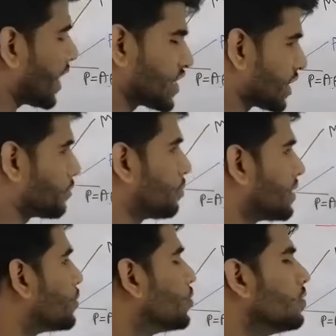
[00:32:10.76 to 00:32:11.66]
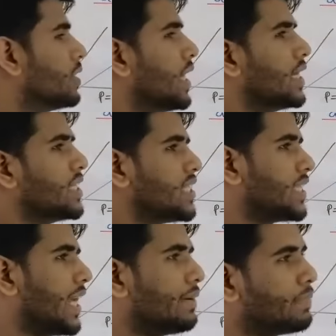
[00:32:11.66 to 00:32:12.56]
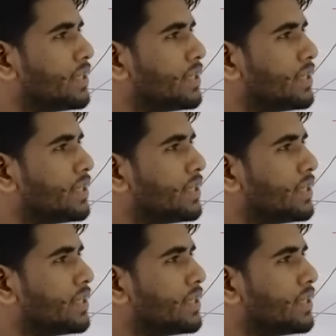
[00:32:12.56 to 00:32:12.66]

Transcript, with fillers: ভারসাম্য বিন্দু সেই